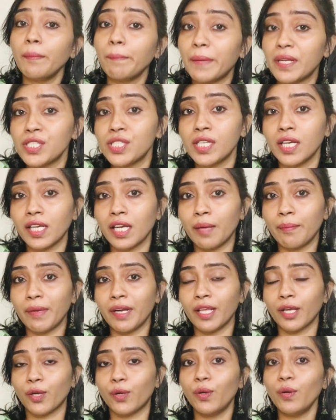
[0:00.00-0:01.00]
மஞ்சா
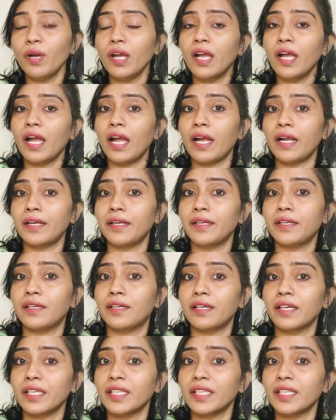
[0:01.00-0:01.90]
கமலைக்கும் அண்ட் uh,